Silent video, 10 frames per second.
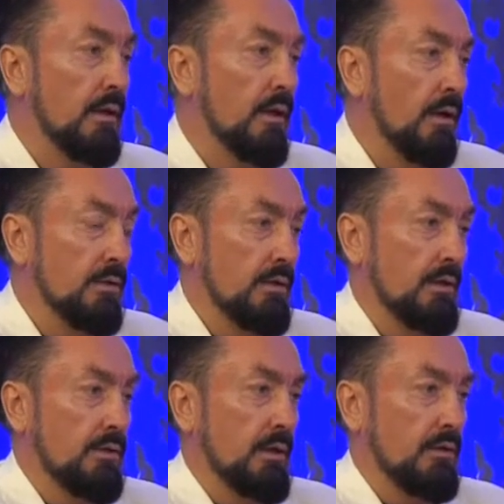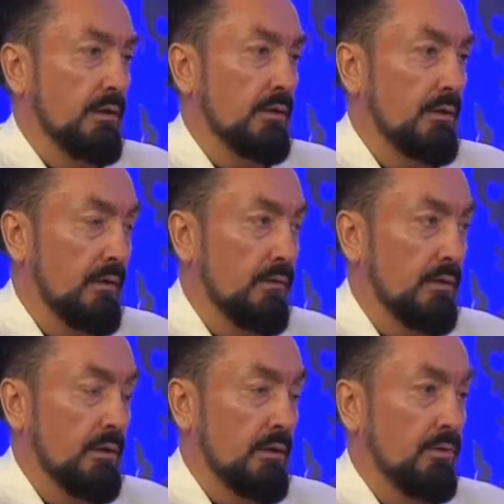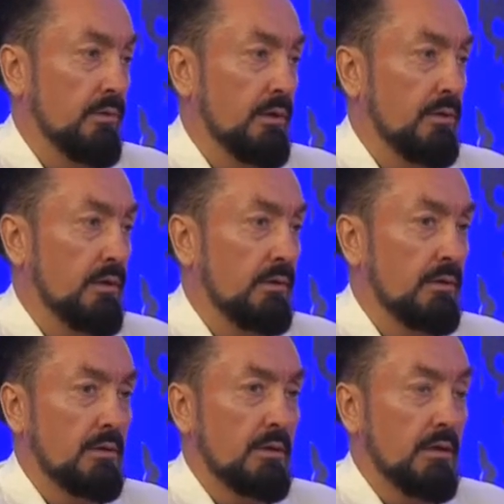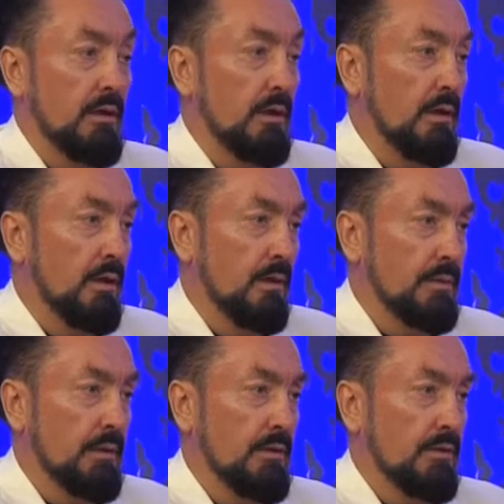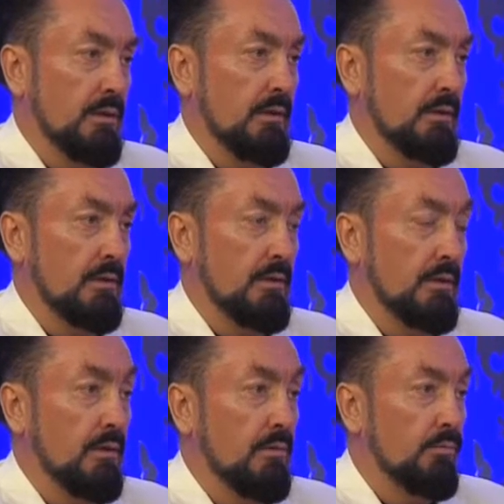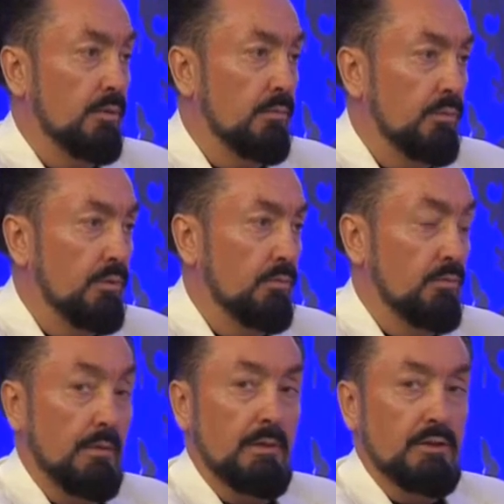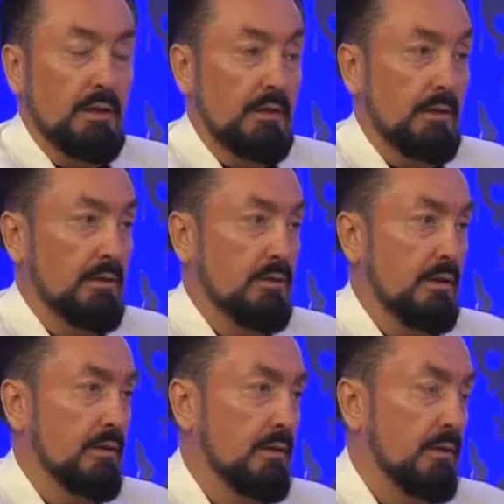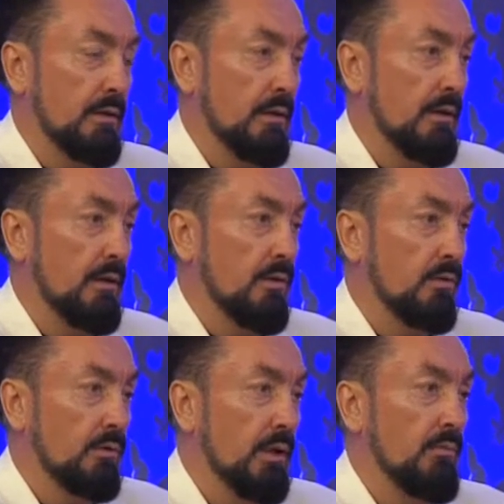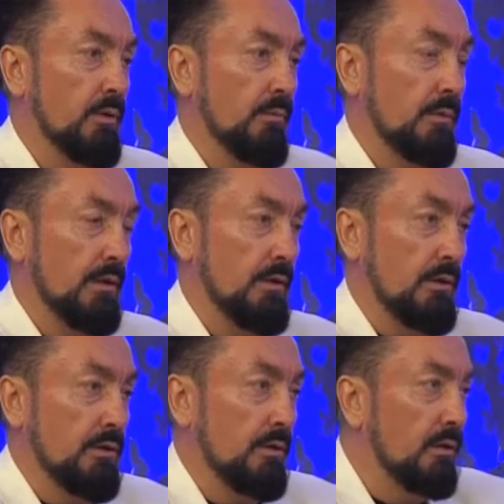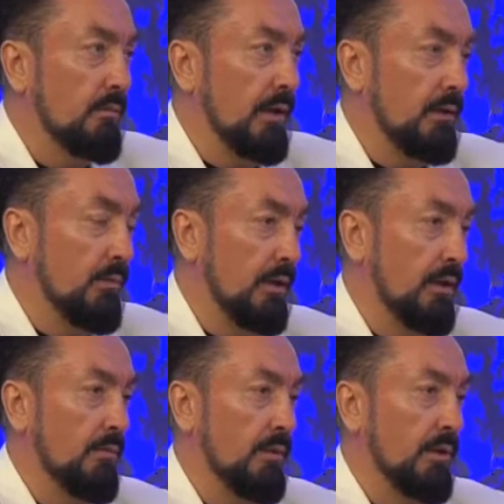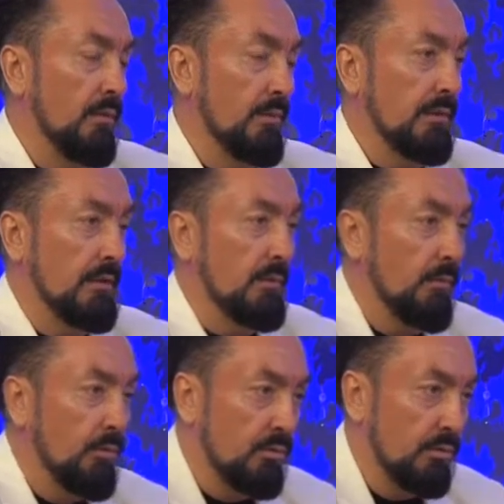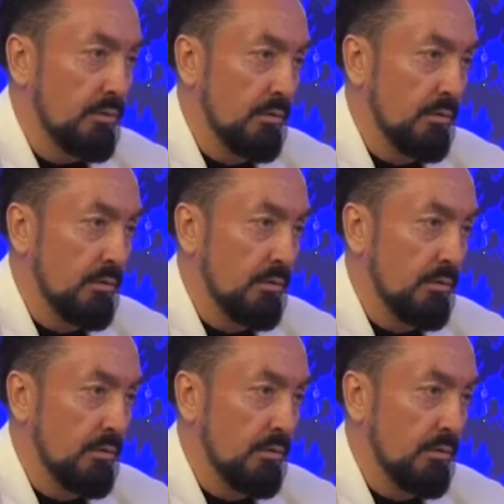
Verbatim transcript: Acılar çekecektir, iftiralara uğrayacaktır, hapsedilecektir. Binbir meşakkat içerisinde derin bir imtihandan geçecektir. Mehdi makamını almasının sebebi odur.